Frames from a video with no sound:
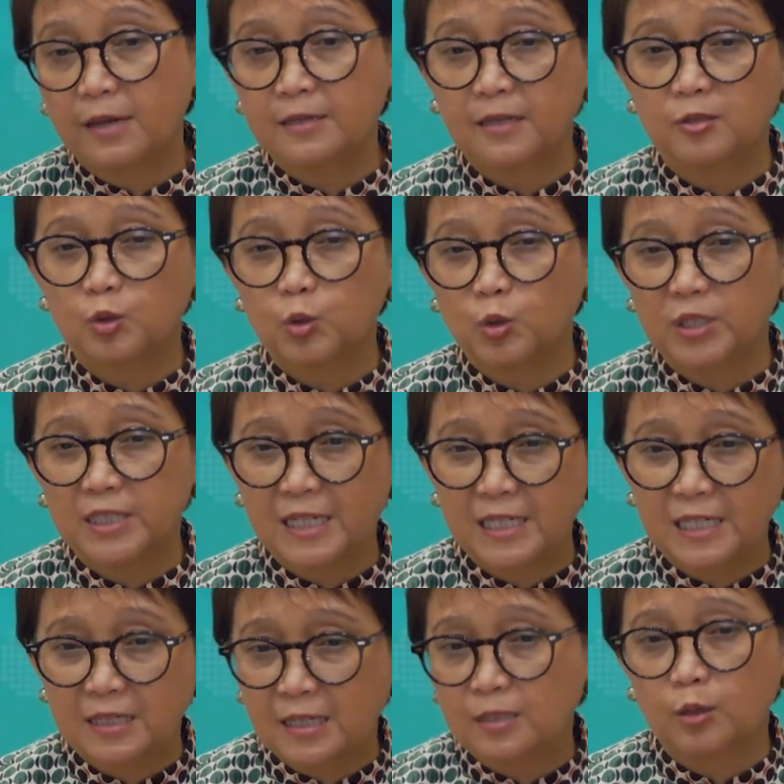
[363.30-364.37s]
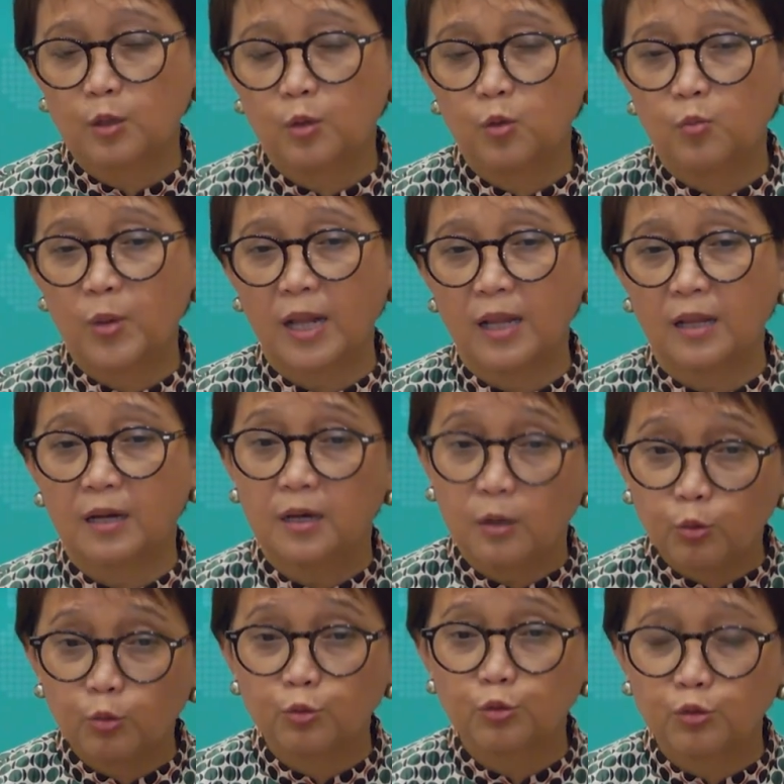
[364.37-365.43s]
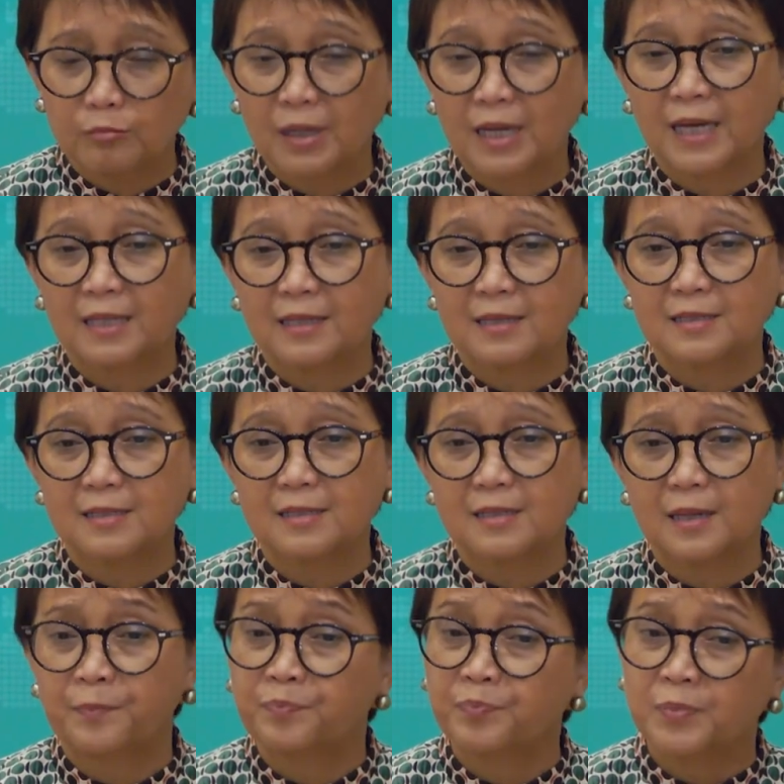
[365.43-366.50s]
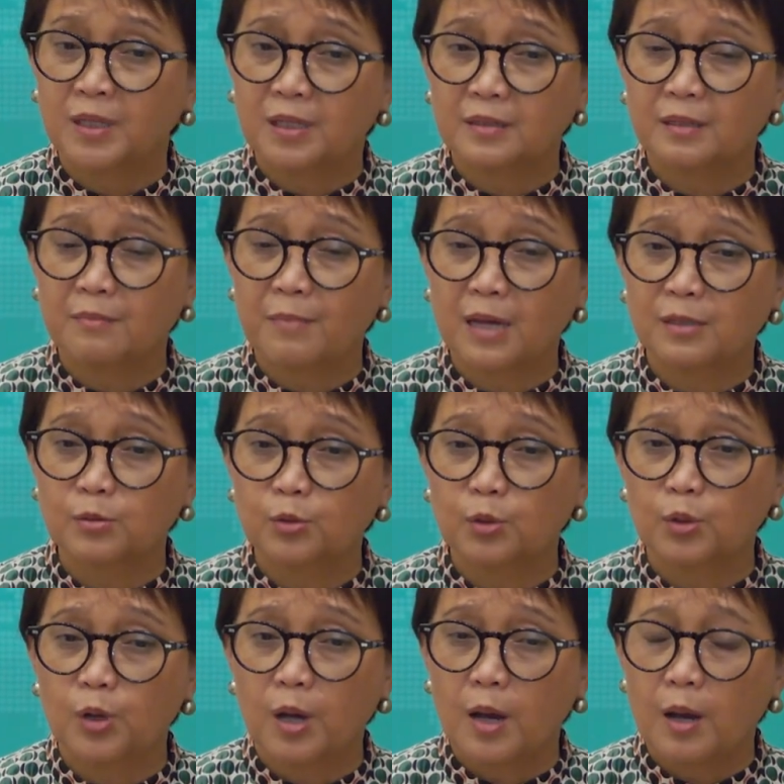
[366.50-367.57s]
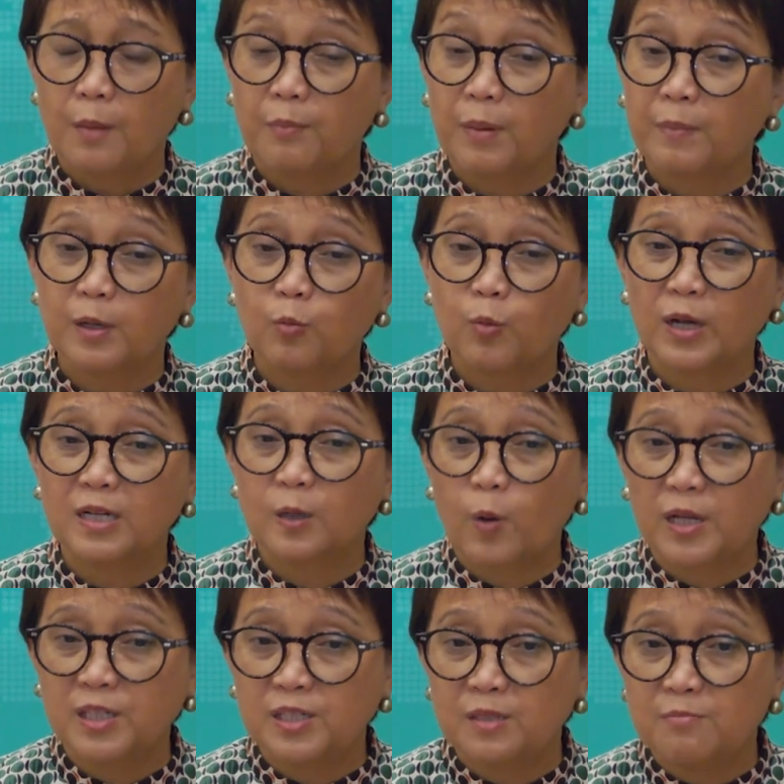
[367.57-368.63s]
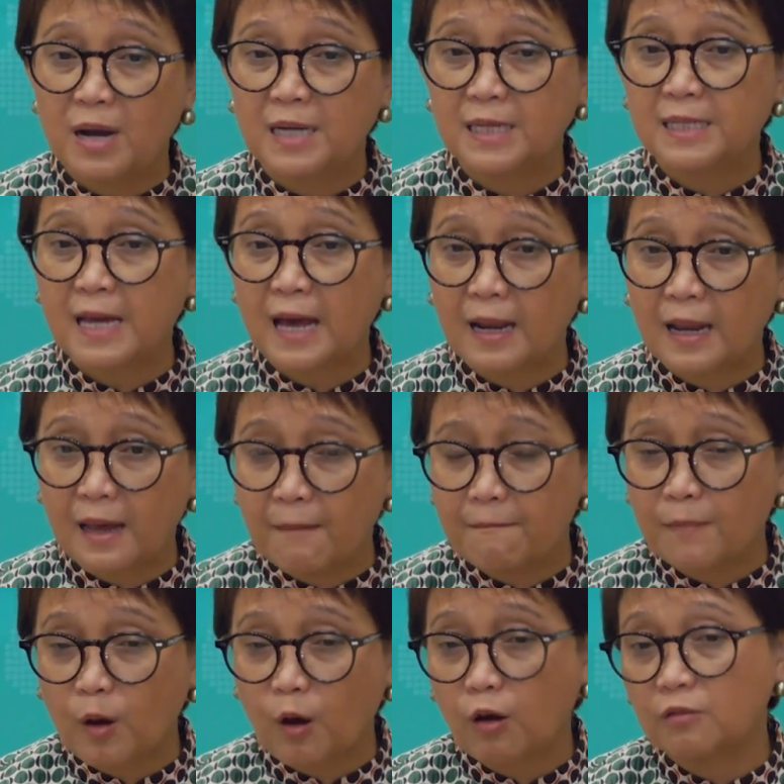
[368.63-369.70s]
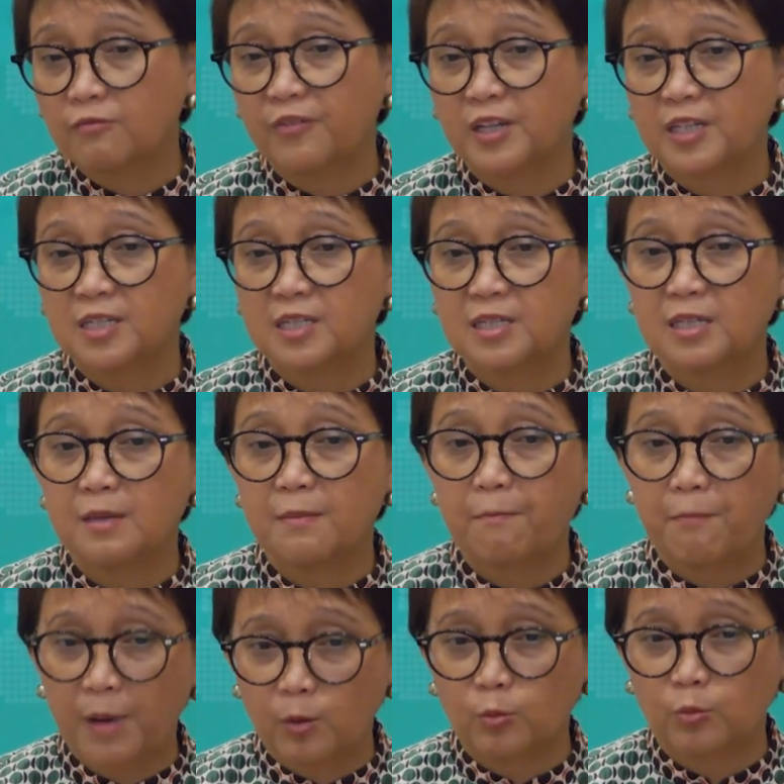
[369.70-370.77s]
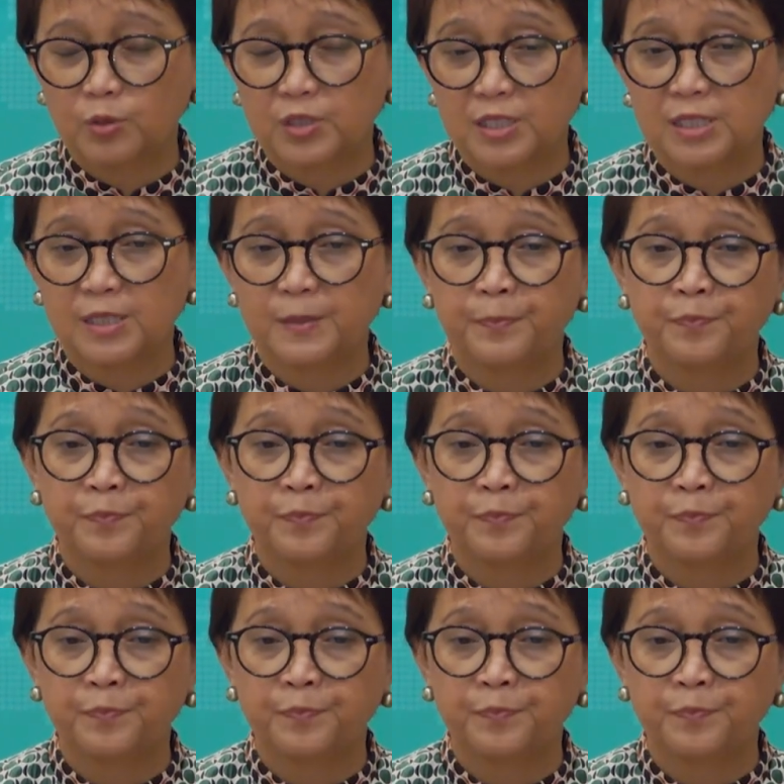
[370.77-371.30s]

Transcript: dan solidaritas global untuk mengatasinya termasuk pemenuhan kewajiban dalam konvensi pengungsi.